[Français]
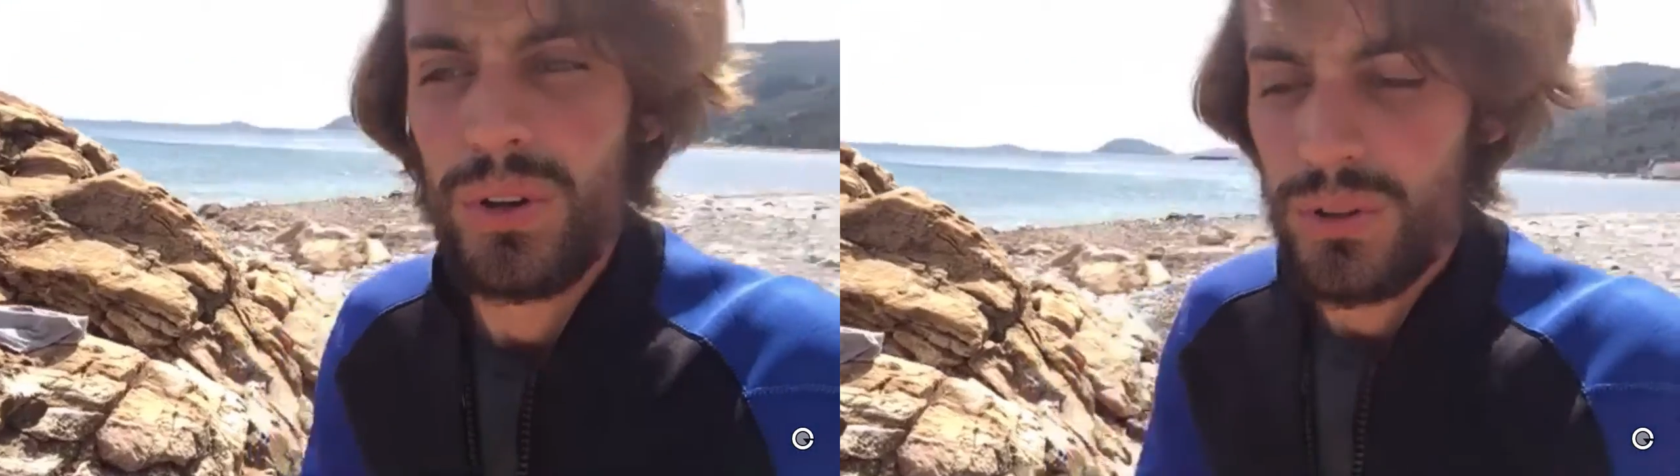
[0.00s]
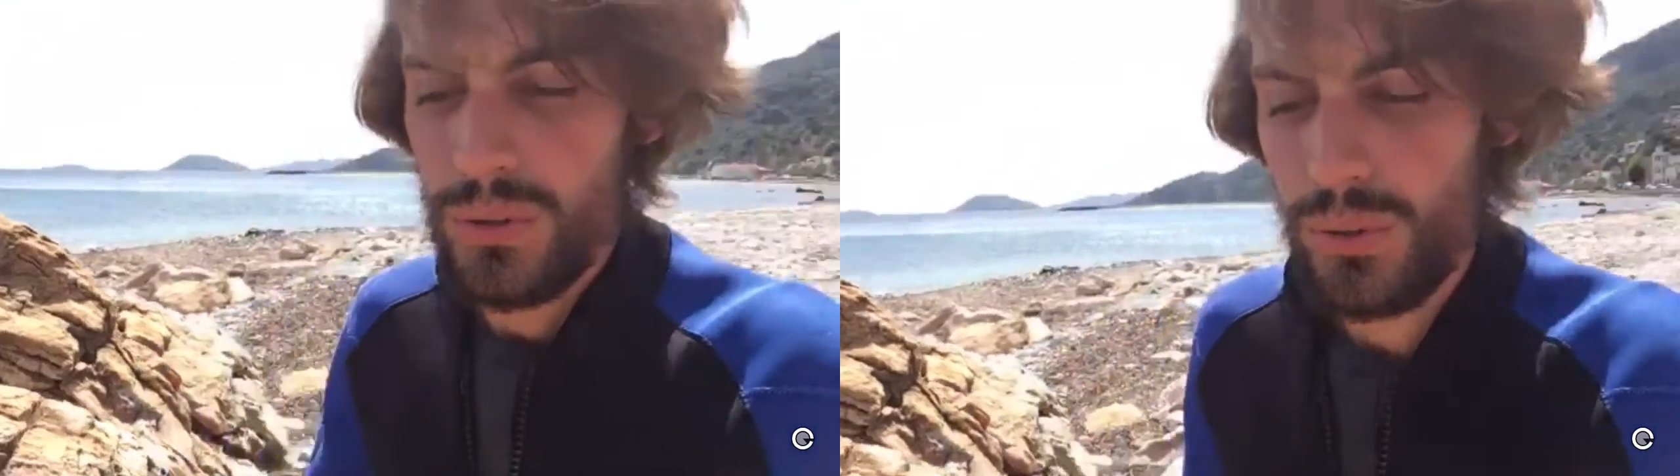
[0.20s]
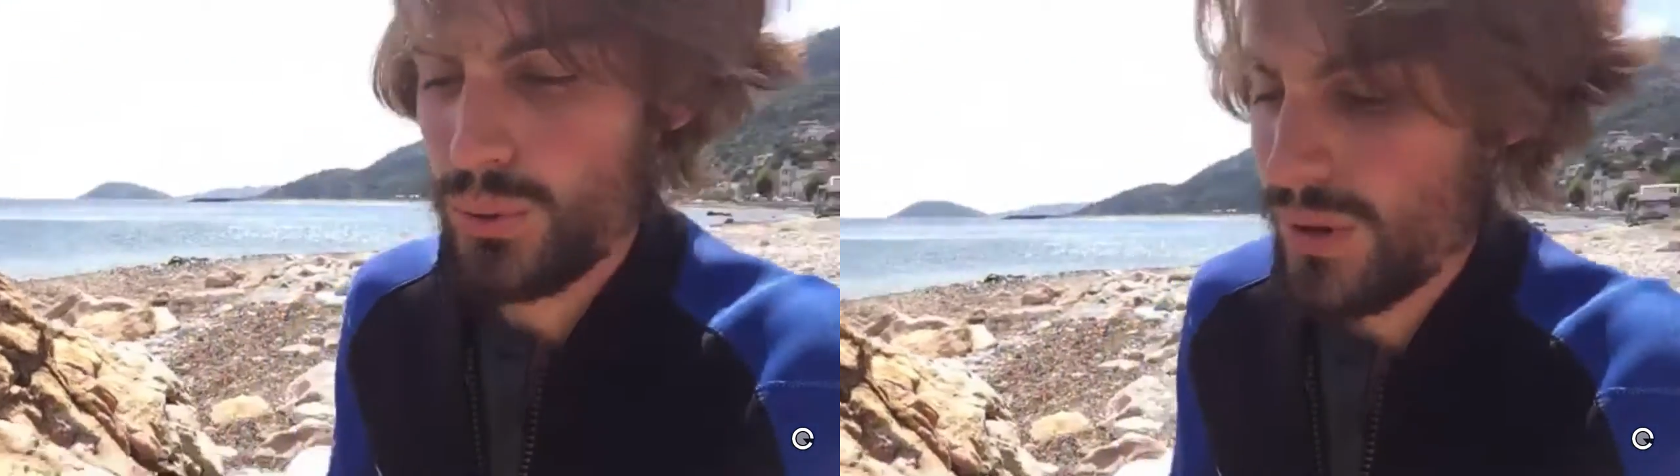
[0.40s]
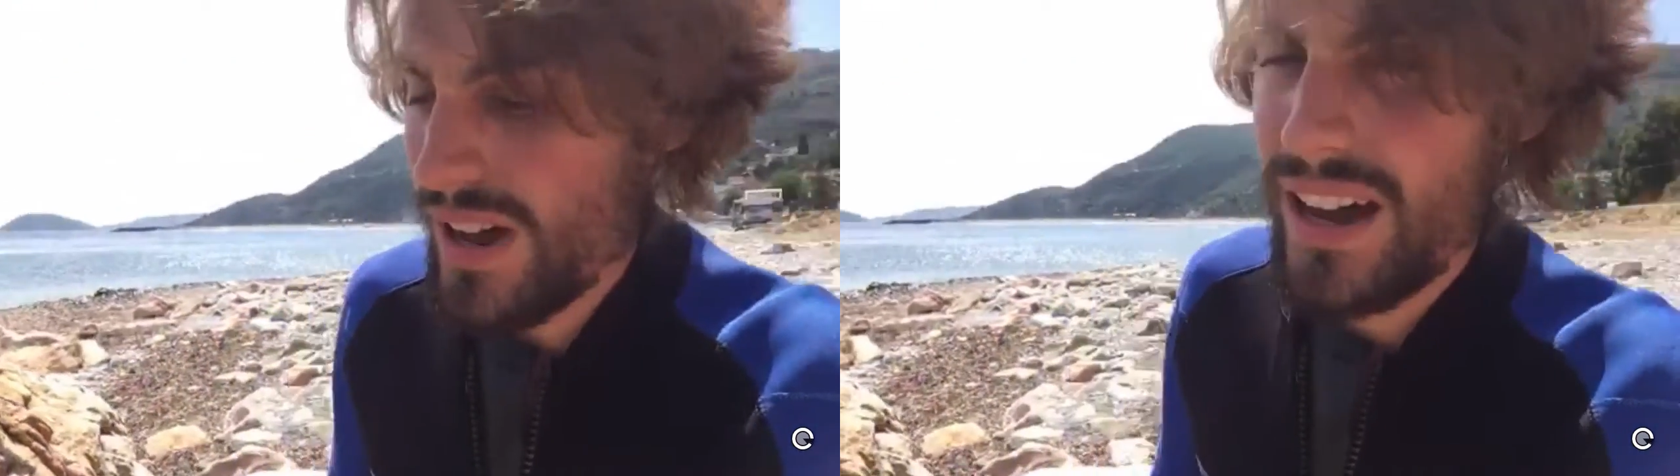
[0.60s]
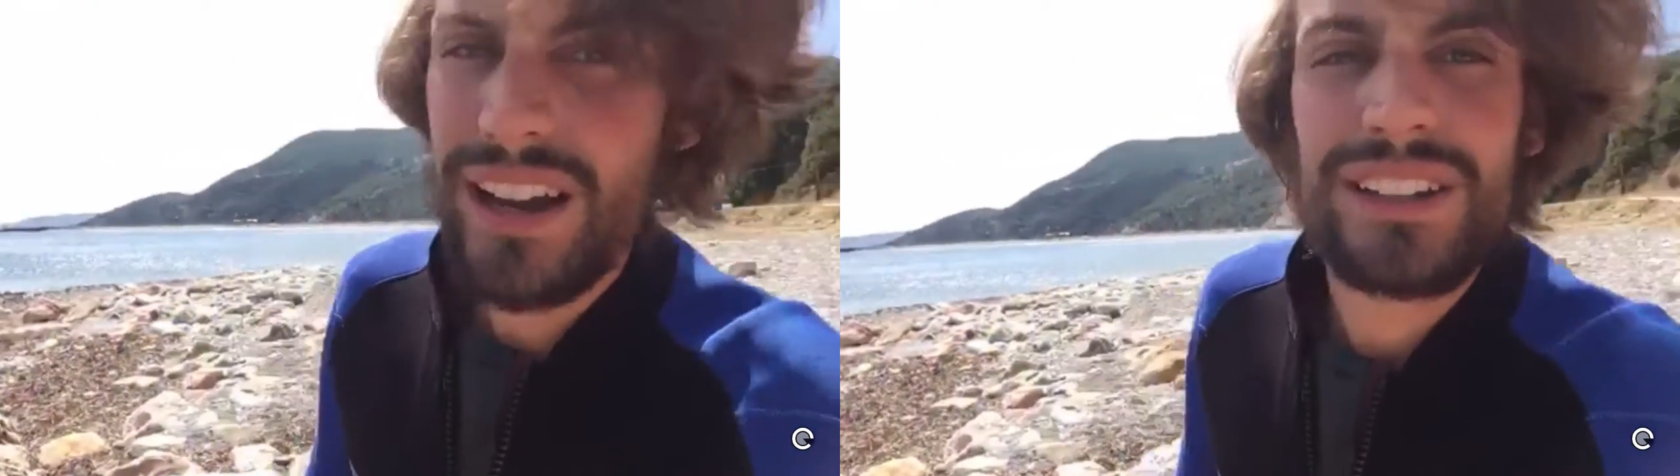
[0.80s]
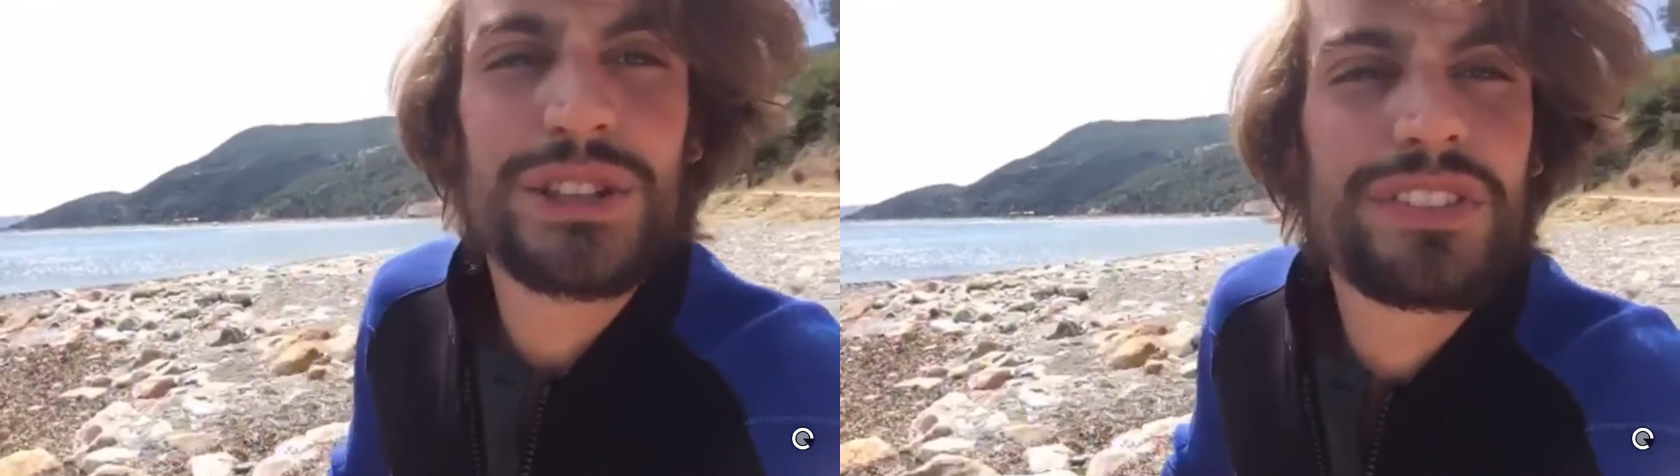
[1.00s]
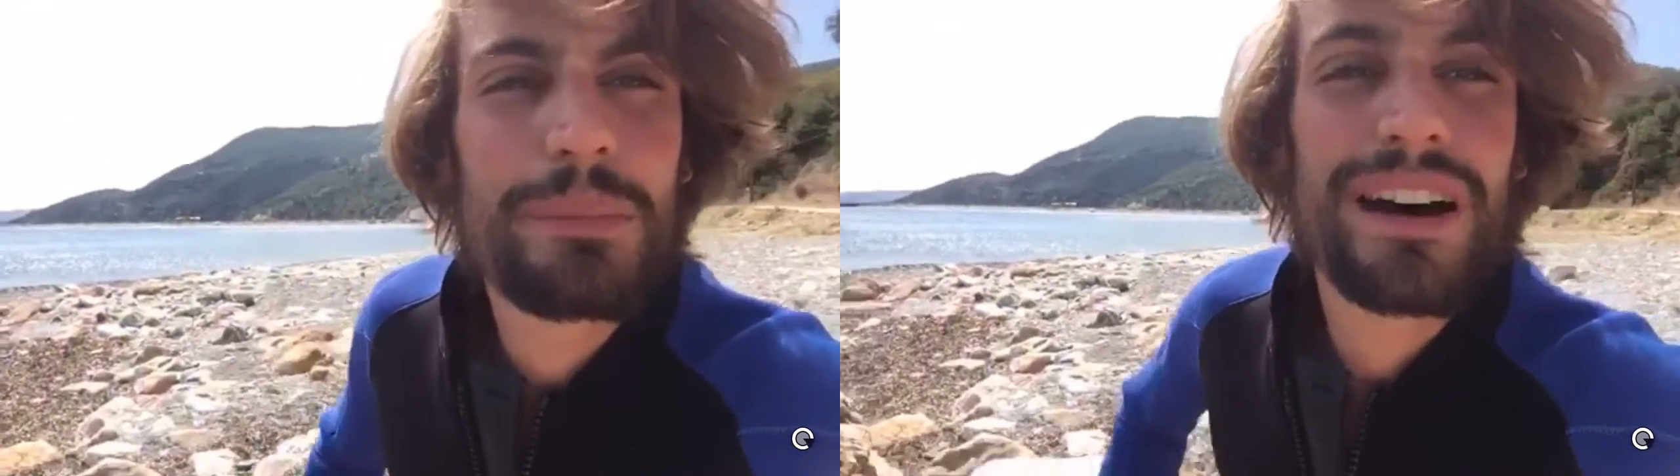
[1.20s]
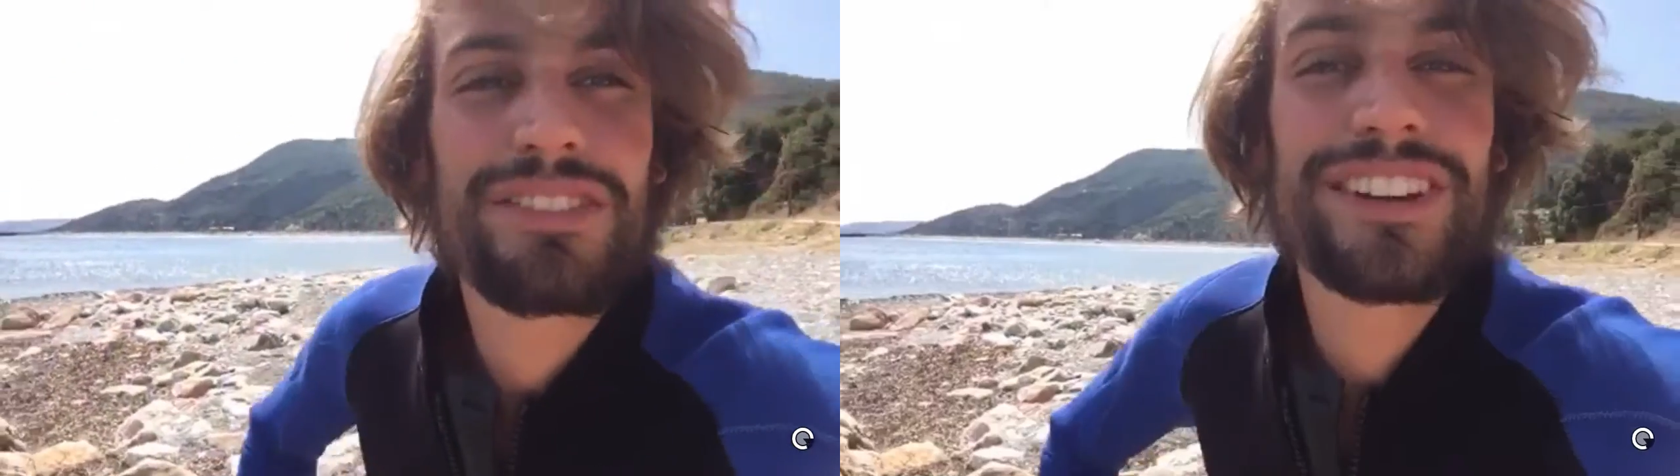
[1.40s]
Du coup là, je vais
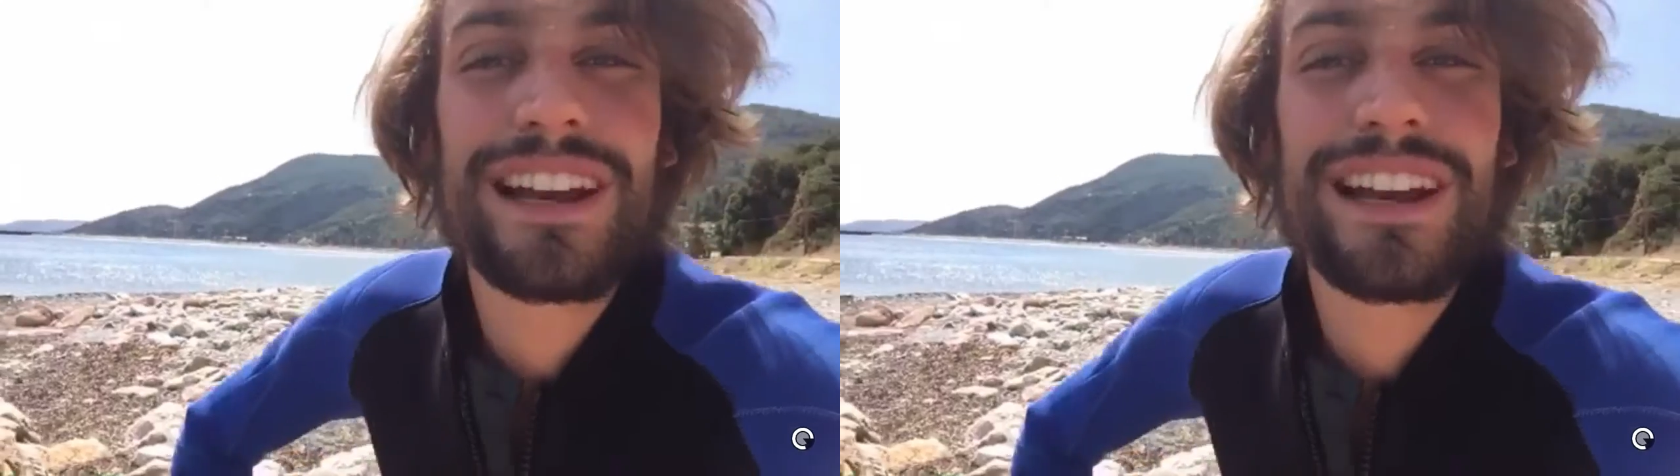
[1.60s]
braver